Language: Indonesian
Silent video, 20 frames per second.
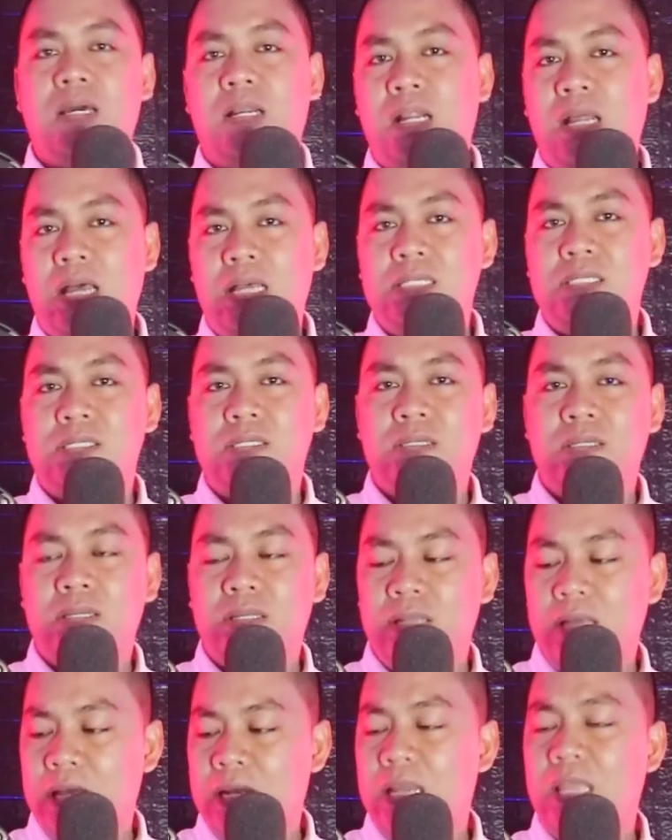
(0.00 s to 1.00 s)
keras
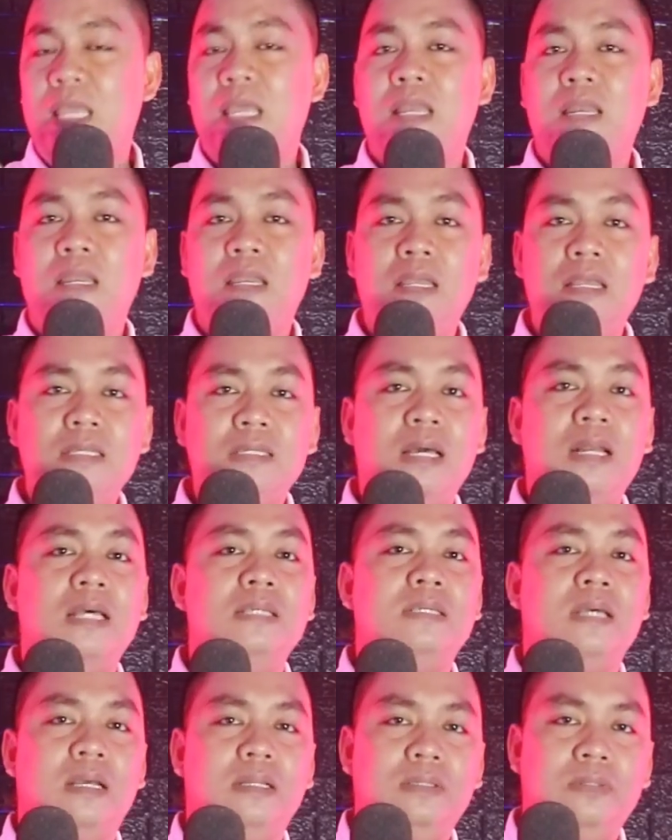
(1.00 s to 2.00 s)
dan ini
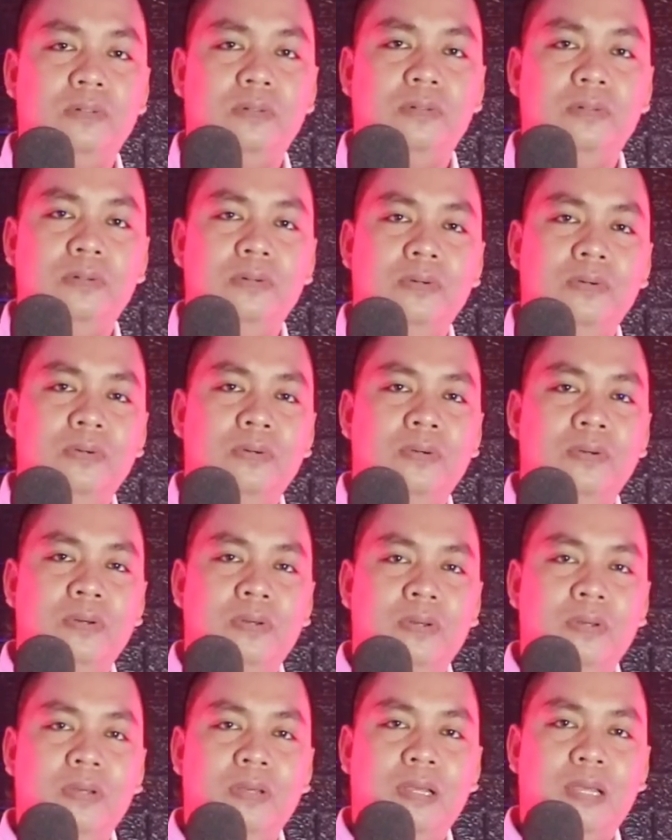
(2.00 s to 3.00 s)
salah satu
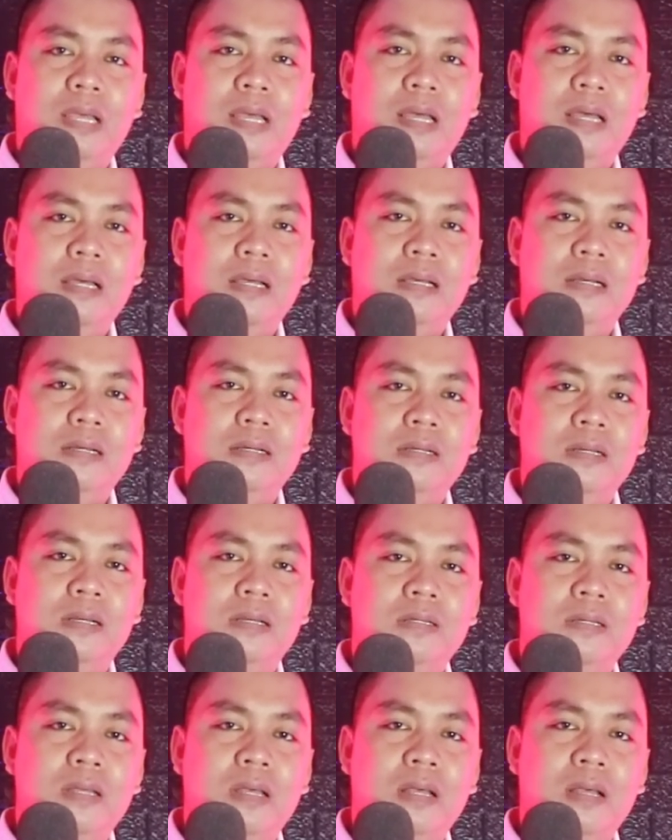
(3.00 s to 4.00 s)
ya
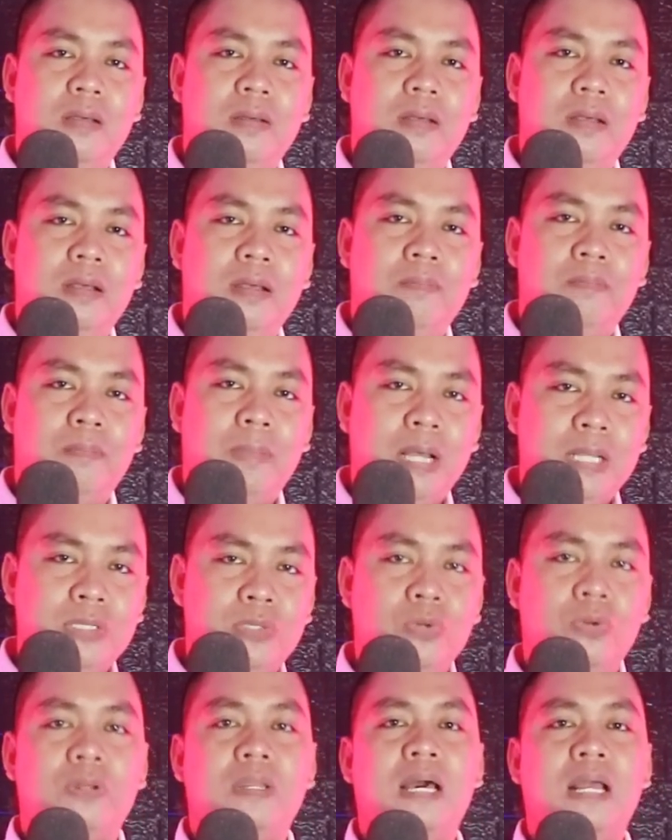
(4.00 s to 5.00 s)

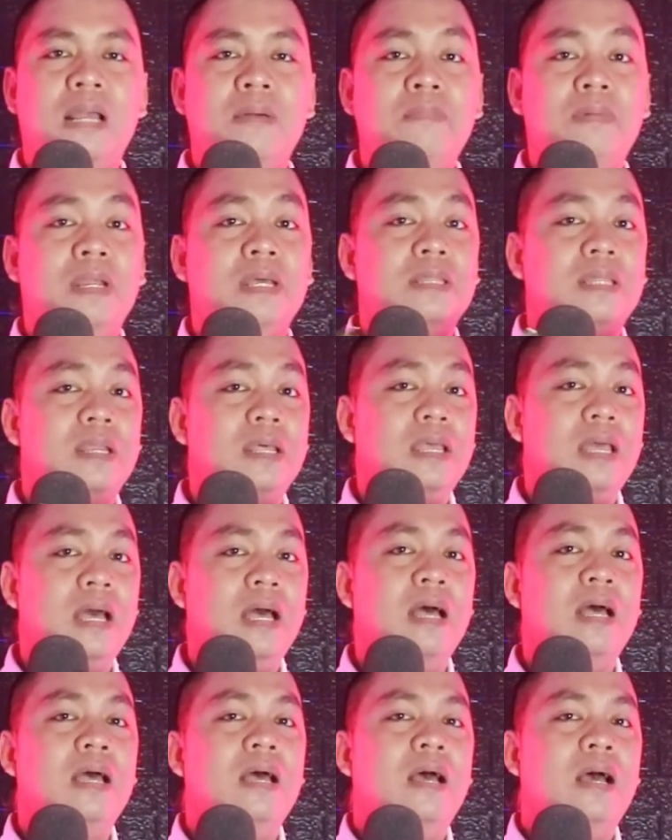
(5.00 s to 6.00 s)
masuk dalam
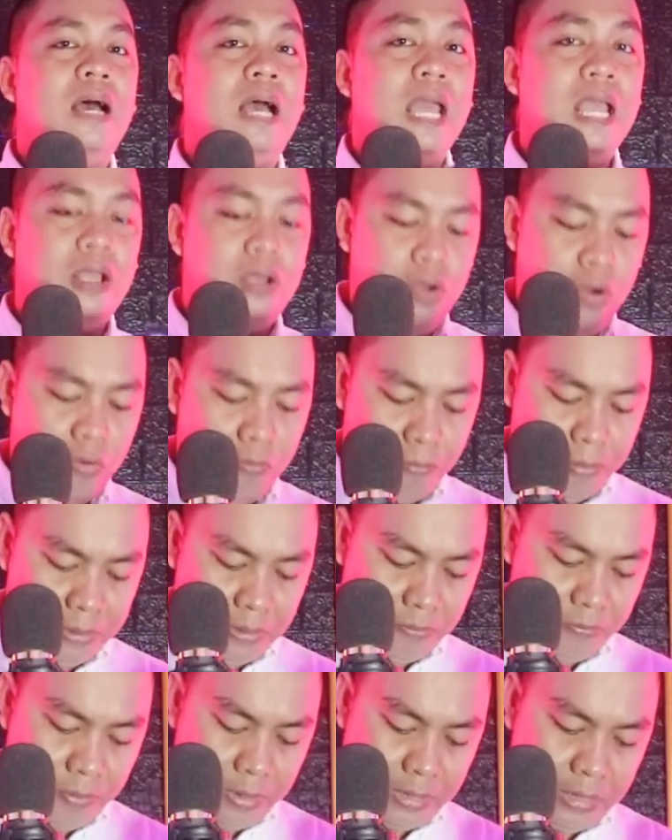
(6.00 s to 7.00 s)
kriteria Heiko
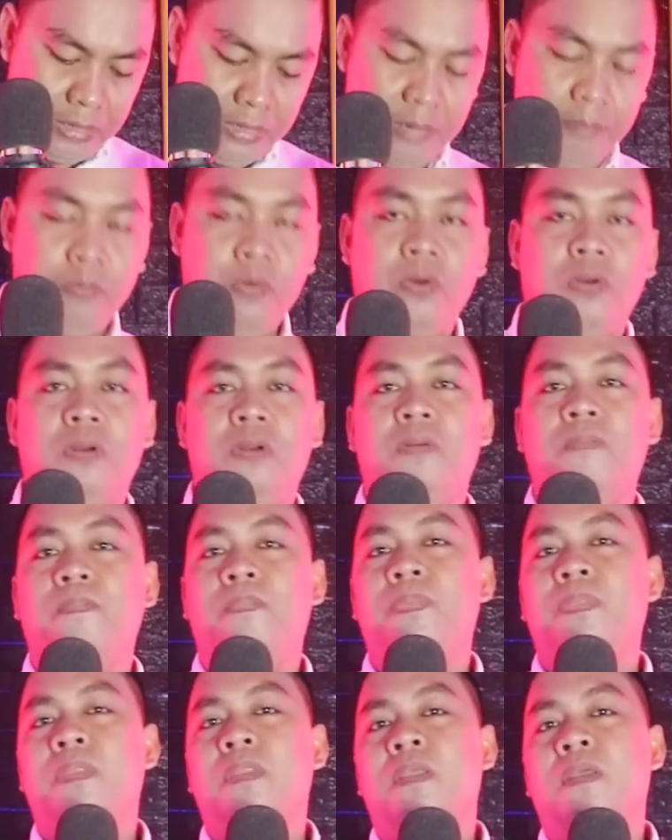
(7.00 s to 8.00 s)
Perfect The Moon.
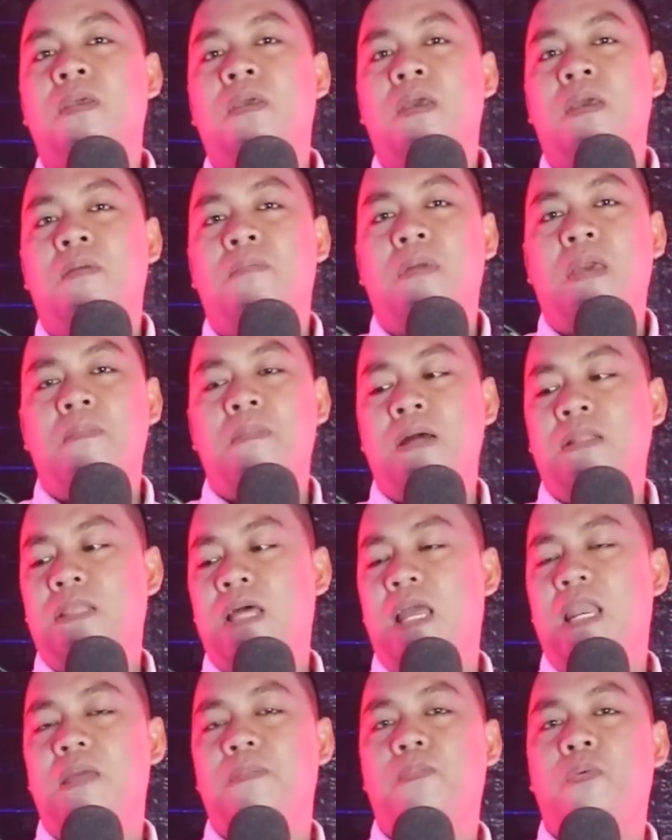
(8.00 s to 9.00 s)
Memang
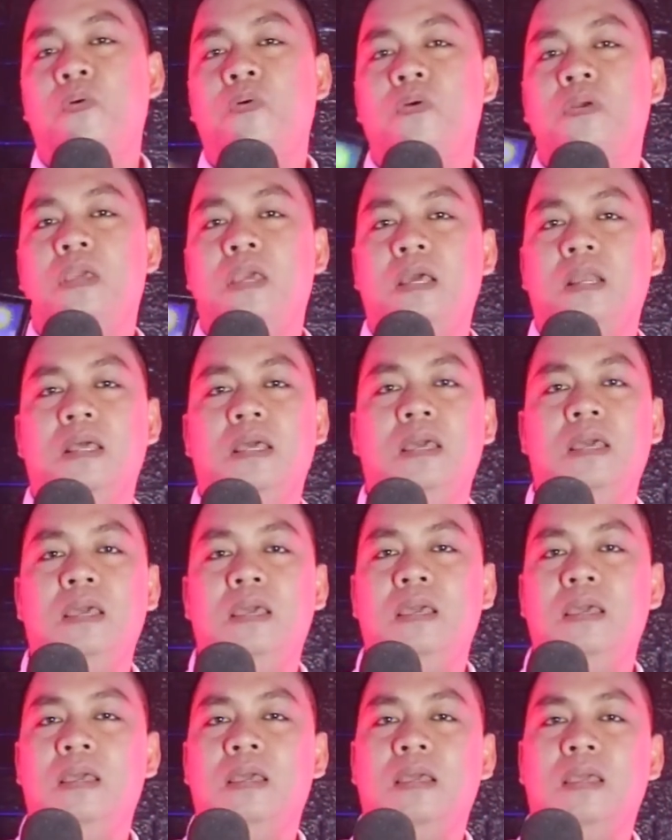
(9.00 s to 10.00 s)
tak
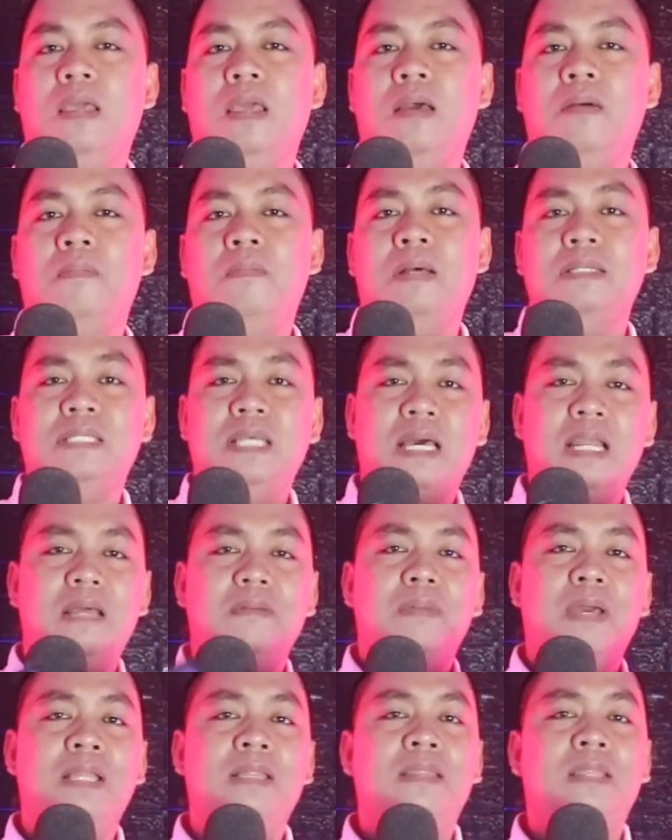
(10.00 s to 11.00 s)
dipungkiri ya masih
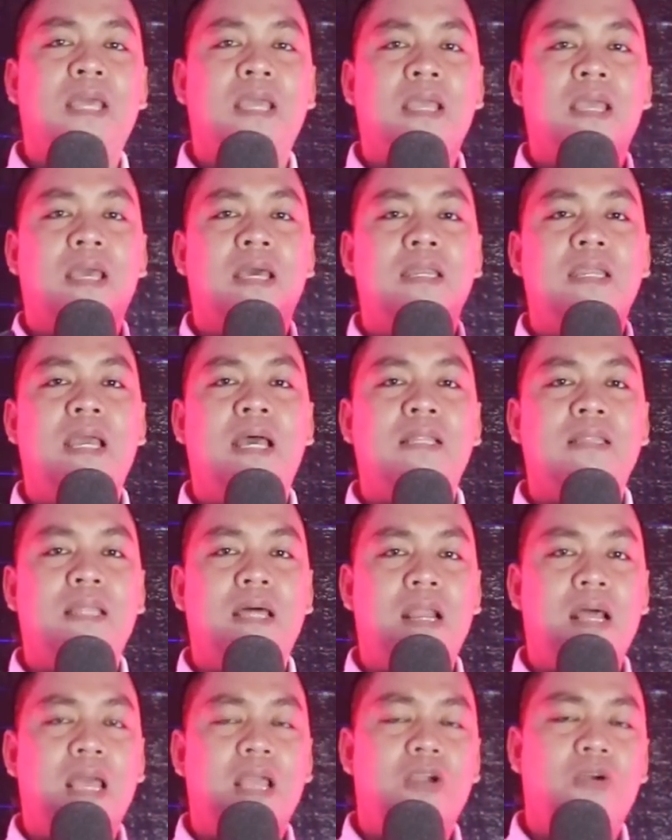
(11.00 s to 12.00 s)
ada benteng ya di
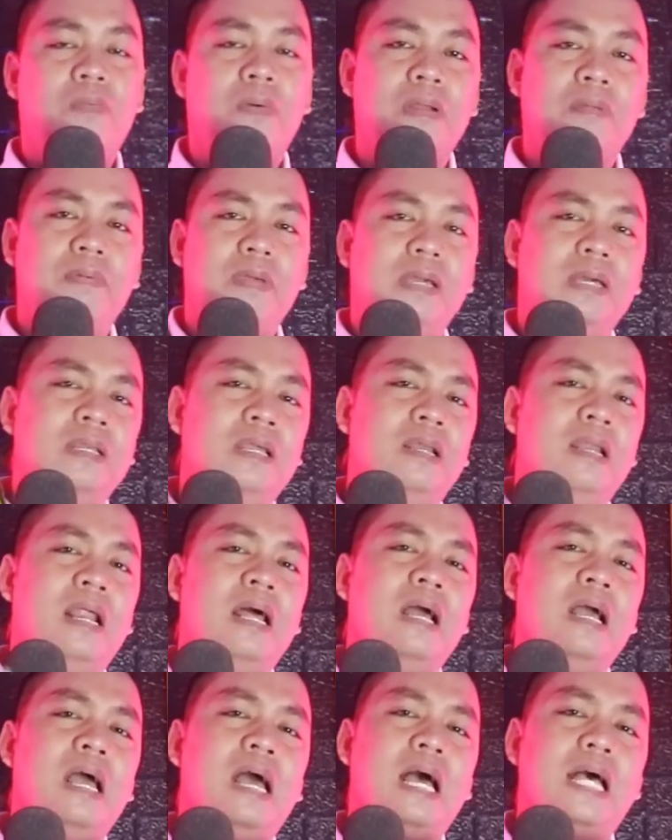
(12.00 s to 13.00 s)
antara Heiko Perfect dan
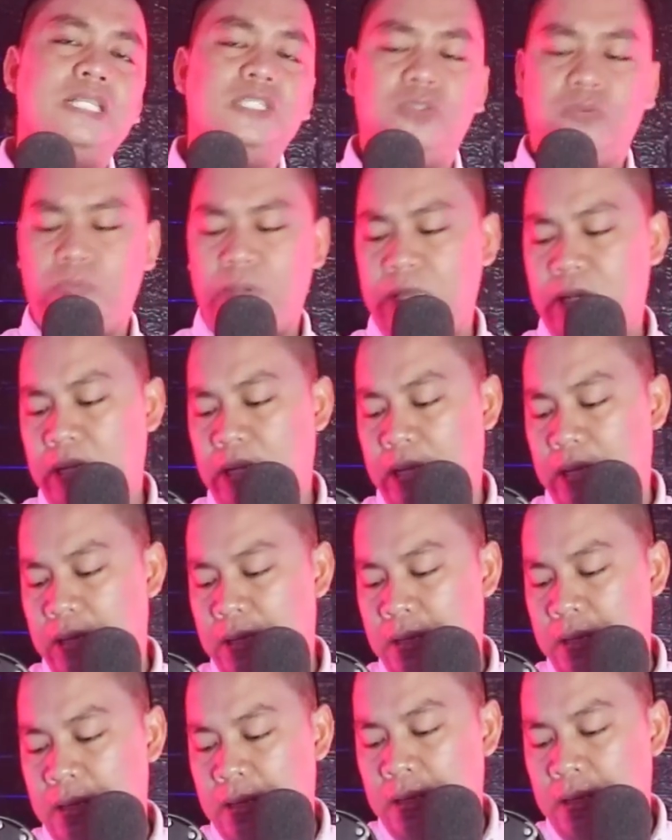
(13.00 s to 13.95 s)
Rangga Azov ini.